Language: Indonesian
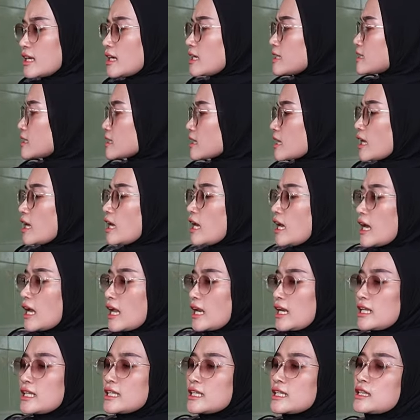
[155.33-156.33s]
Ecete, eh,
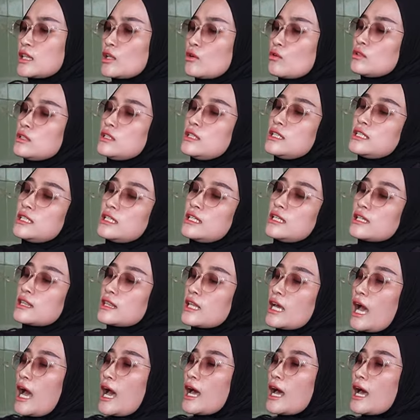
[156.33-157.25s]
nih terus di sini teh